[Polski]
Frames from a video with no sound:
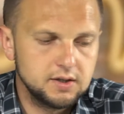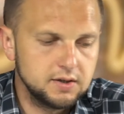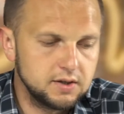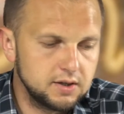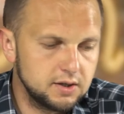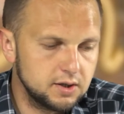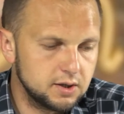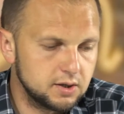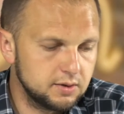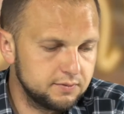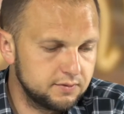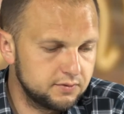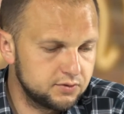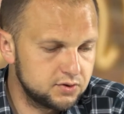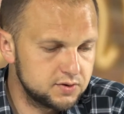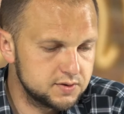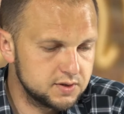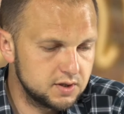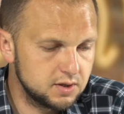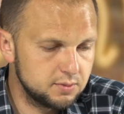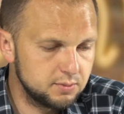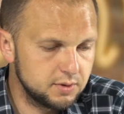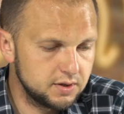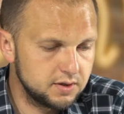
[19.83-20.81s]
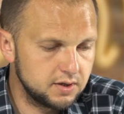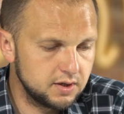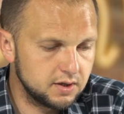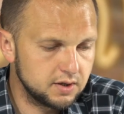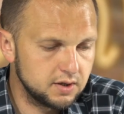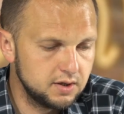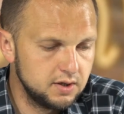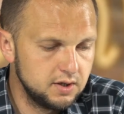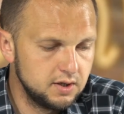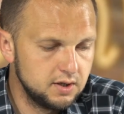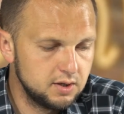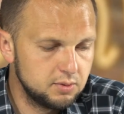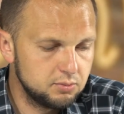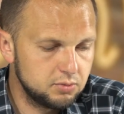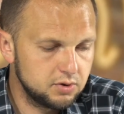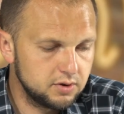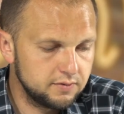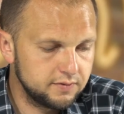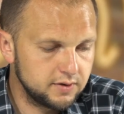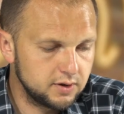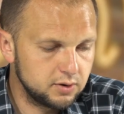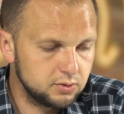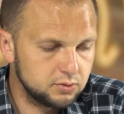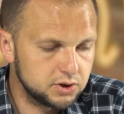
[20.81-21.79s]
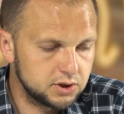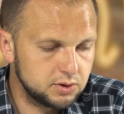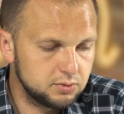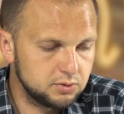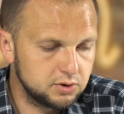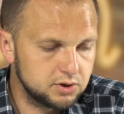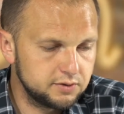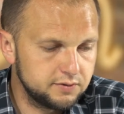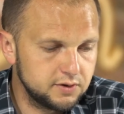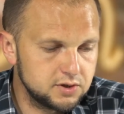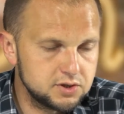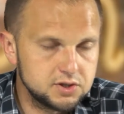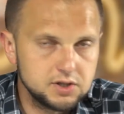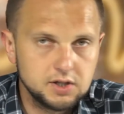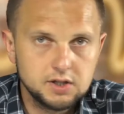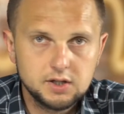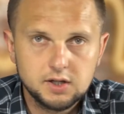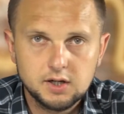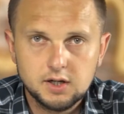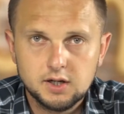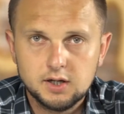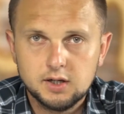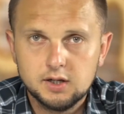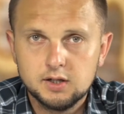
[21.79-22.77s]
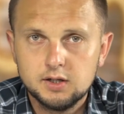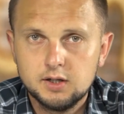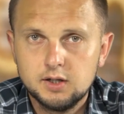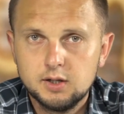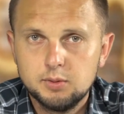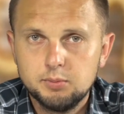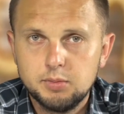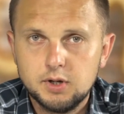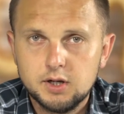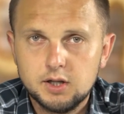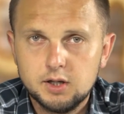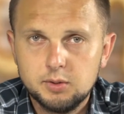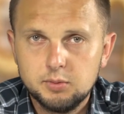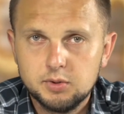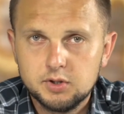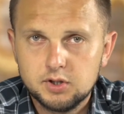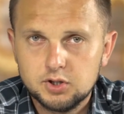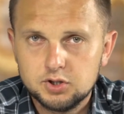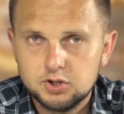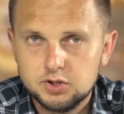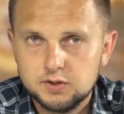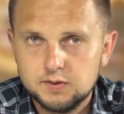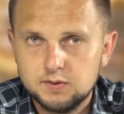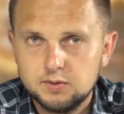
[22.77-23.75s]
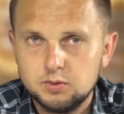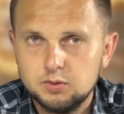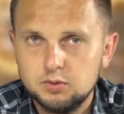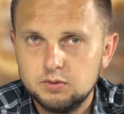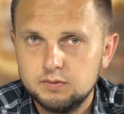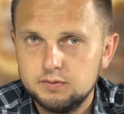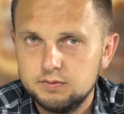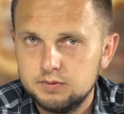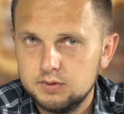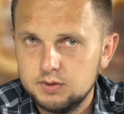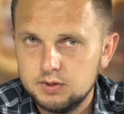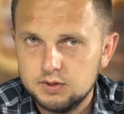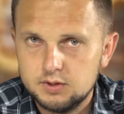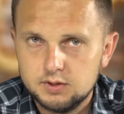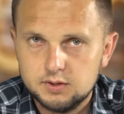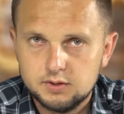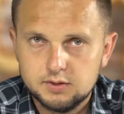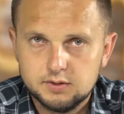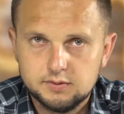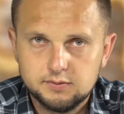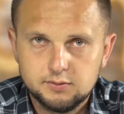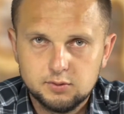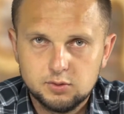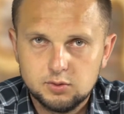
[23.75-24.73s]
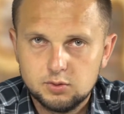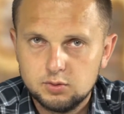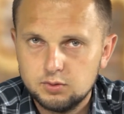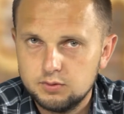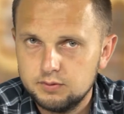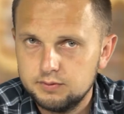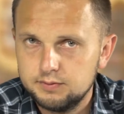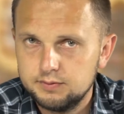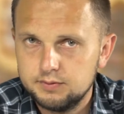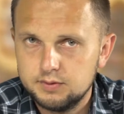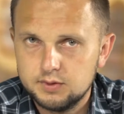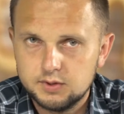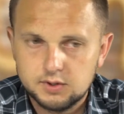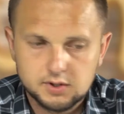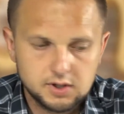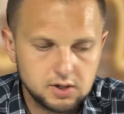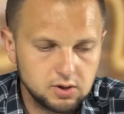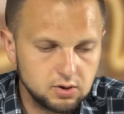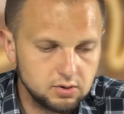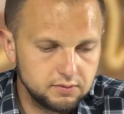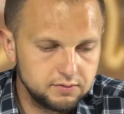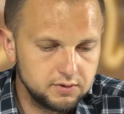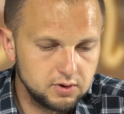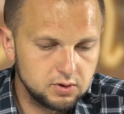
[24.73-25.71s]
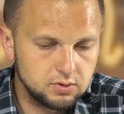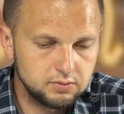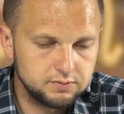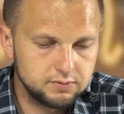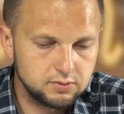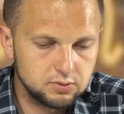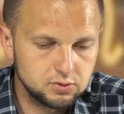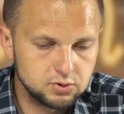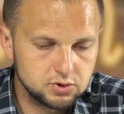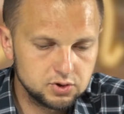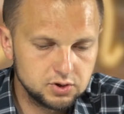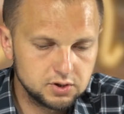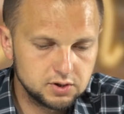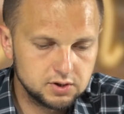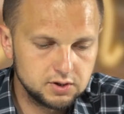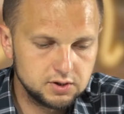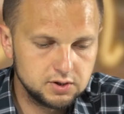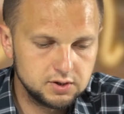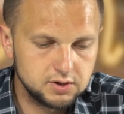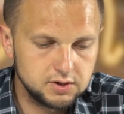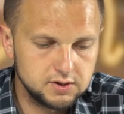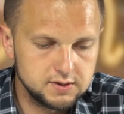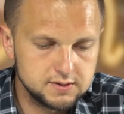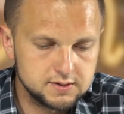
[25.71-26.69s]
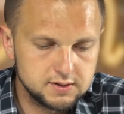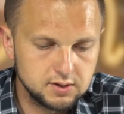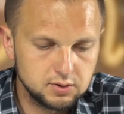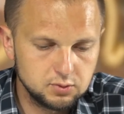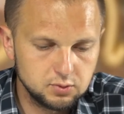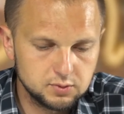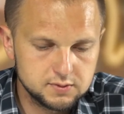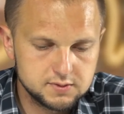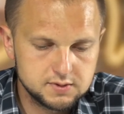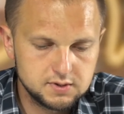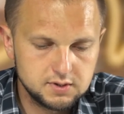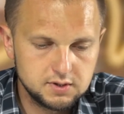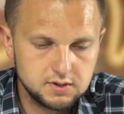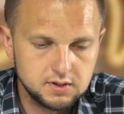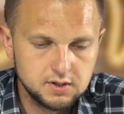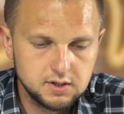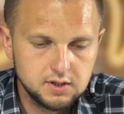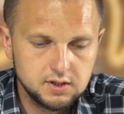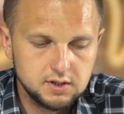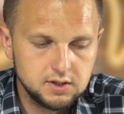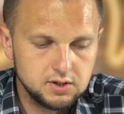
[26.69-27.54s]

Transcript: generalnie chyba we wszystkich mediach pojawiają się oświadczenia parlamentarzystów, e, wójtów, e, kierowników różnych e, instytucji,